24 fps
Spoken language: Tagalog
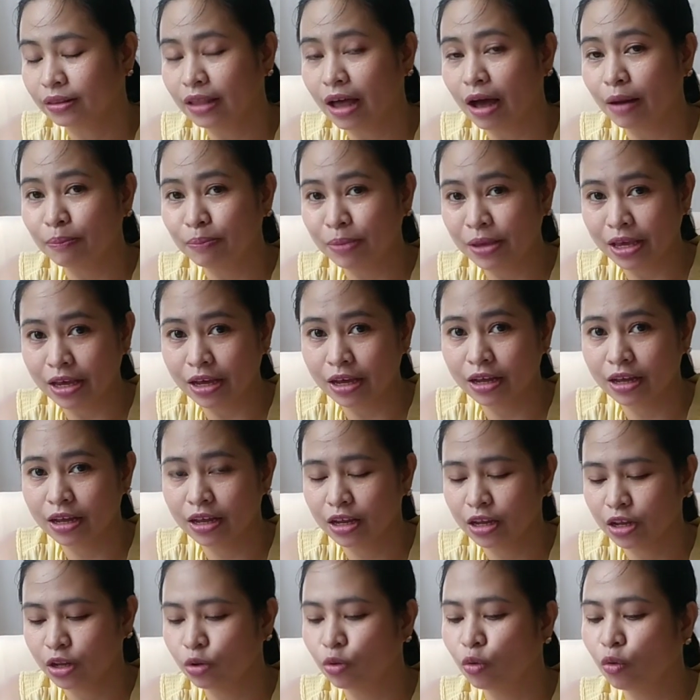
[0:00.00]
topic
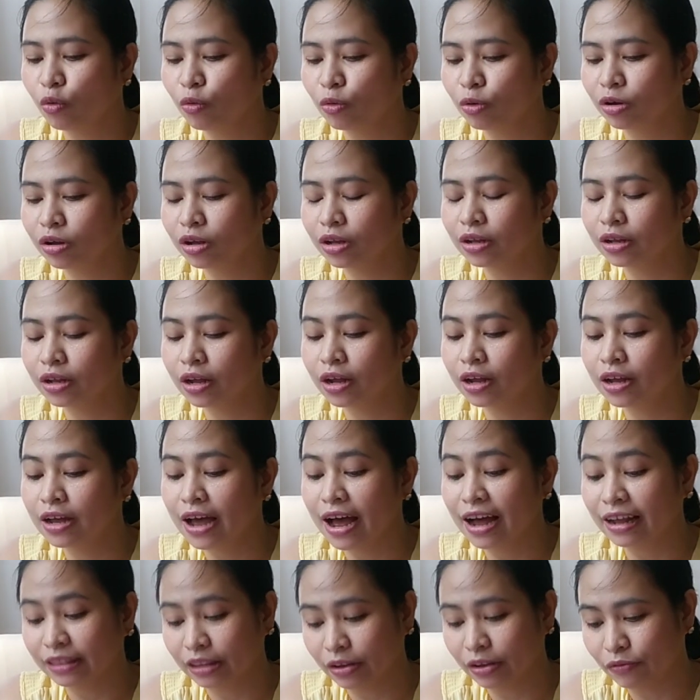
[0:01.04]
nung
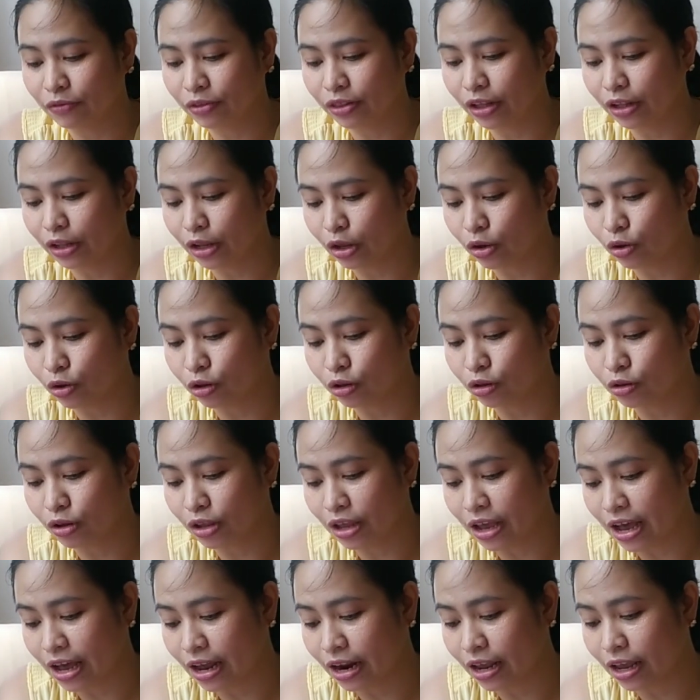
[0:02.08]
activity na yun.
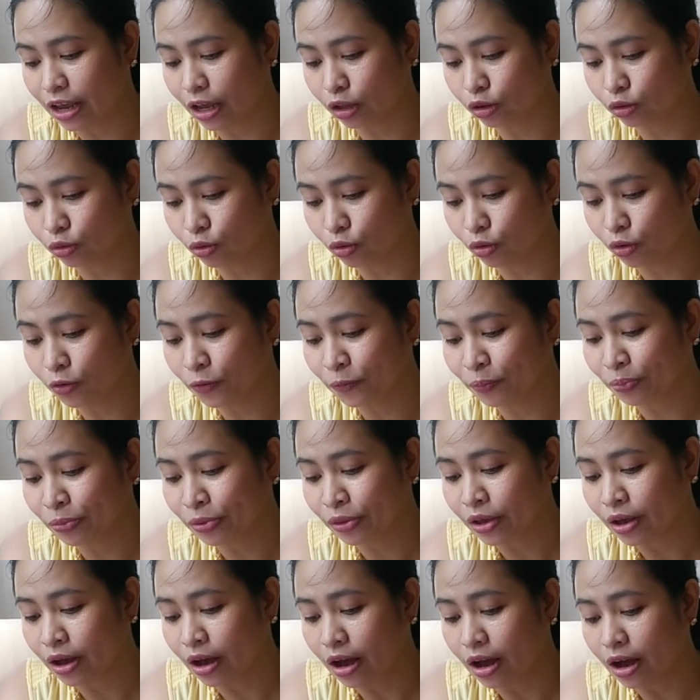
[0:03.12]
Kunyari, ito,
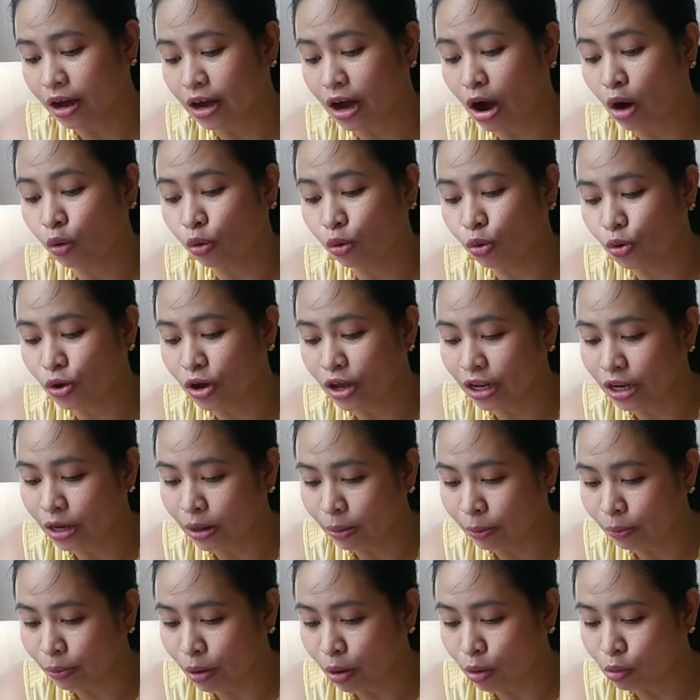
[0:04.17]
uh, kahulugan
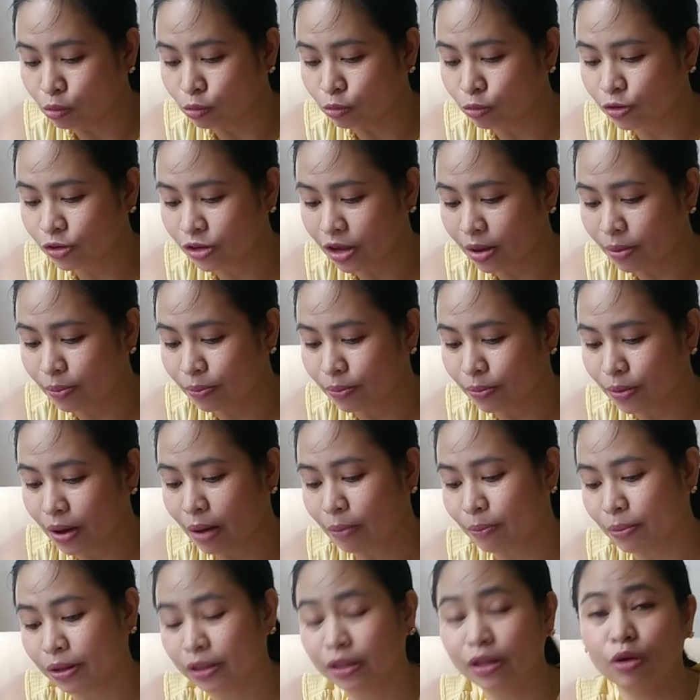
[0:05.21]
ng pangusap,
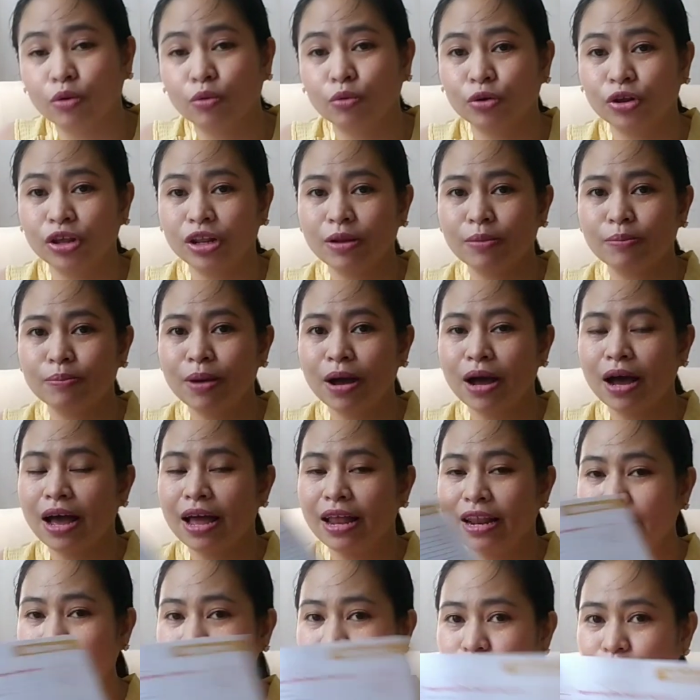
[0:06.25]
apat na uri ng
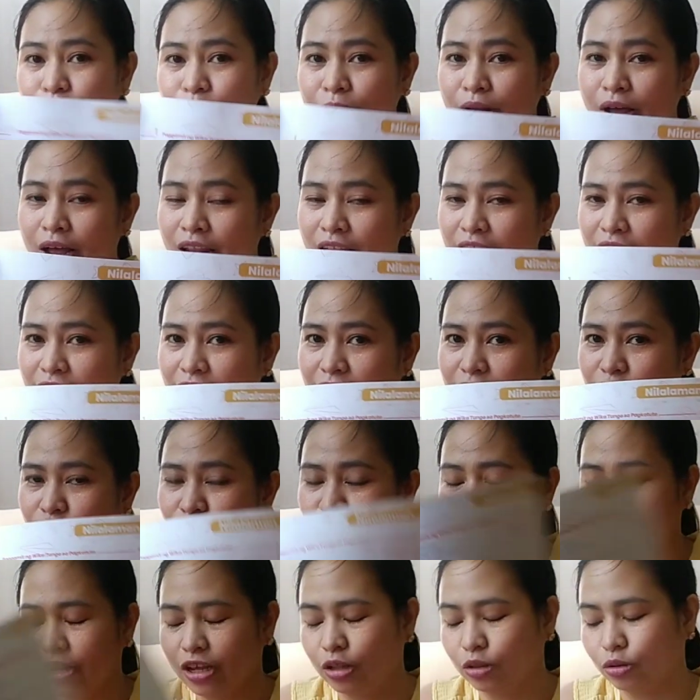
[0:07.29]
panghalip, nakalagay na
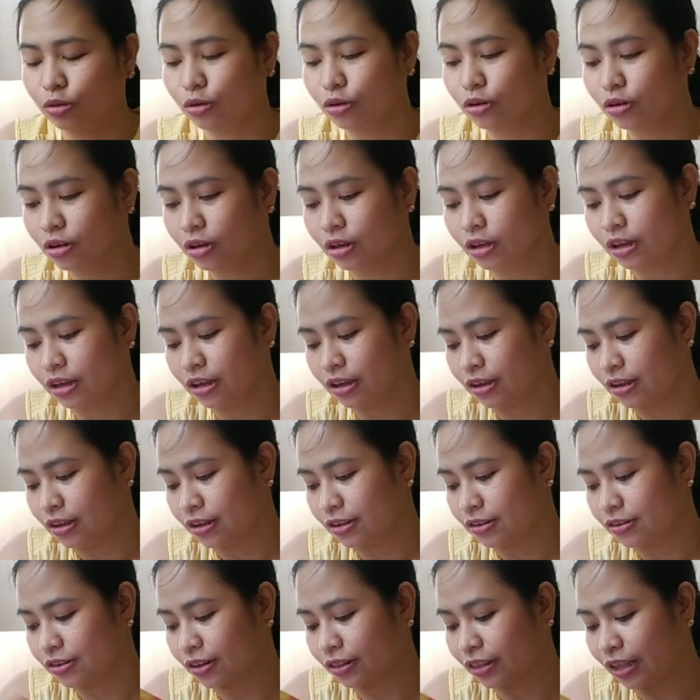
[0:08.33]
siya dito
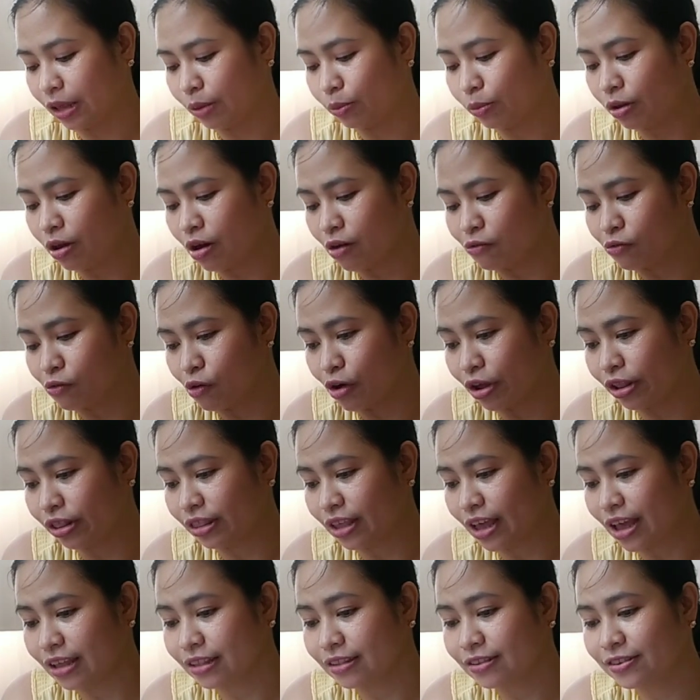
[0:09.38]
sa table of
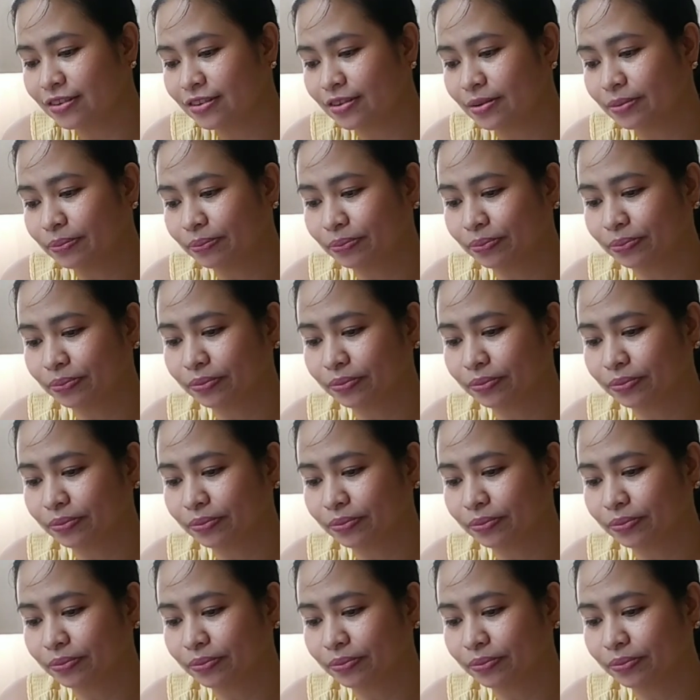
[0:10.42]
contents.